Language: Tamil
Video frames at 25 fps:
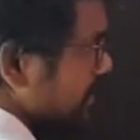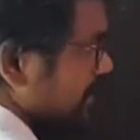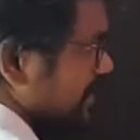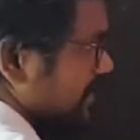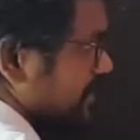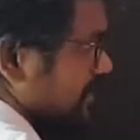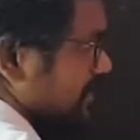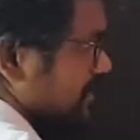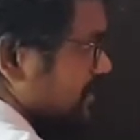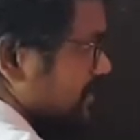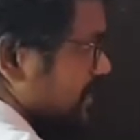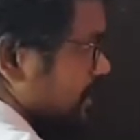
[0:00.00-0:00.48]

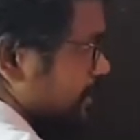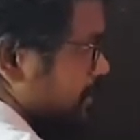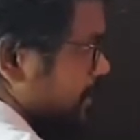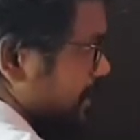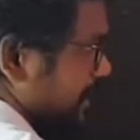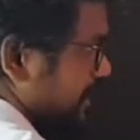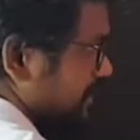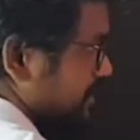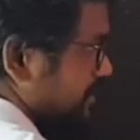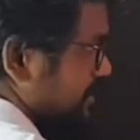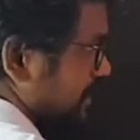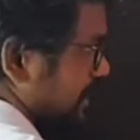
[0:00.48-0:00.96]
எனக்கு இந்த பி
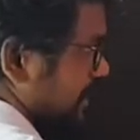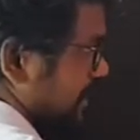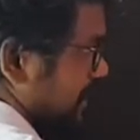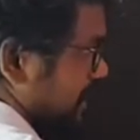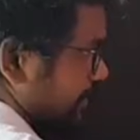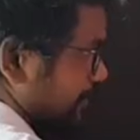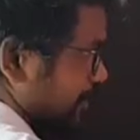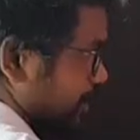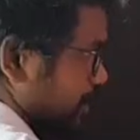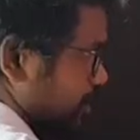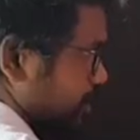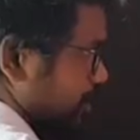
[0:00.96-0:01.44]
சைடில்
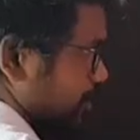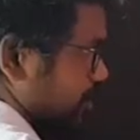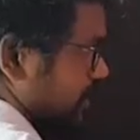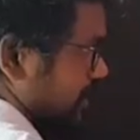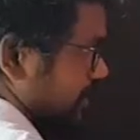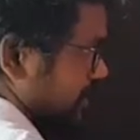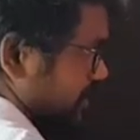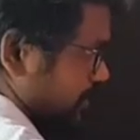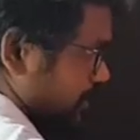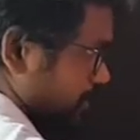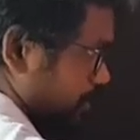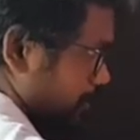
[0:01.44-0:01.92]
வரும்போது
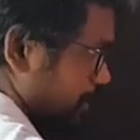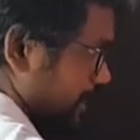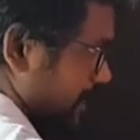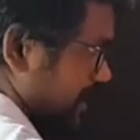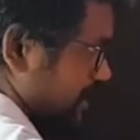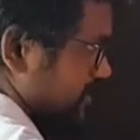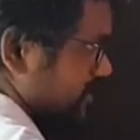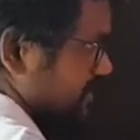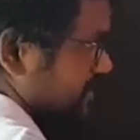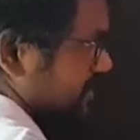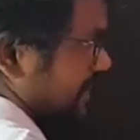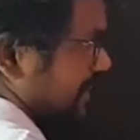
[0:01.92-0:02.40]
அதாவது
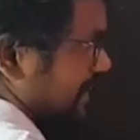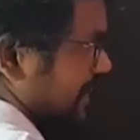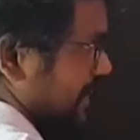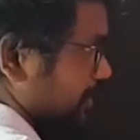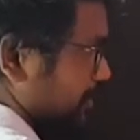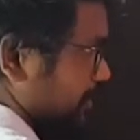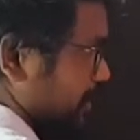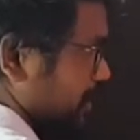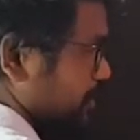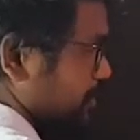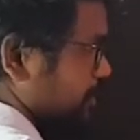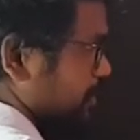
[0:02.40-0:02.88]
பேஸ்
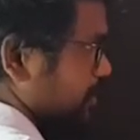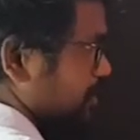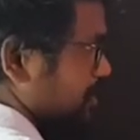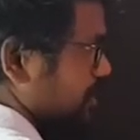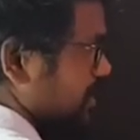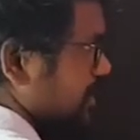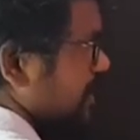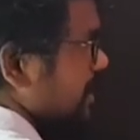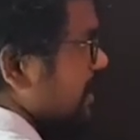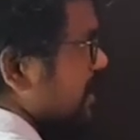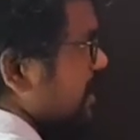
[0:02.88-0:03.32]
சைடில் வரும்போது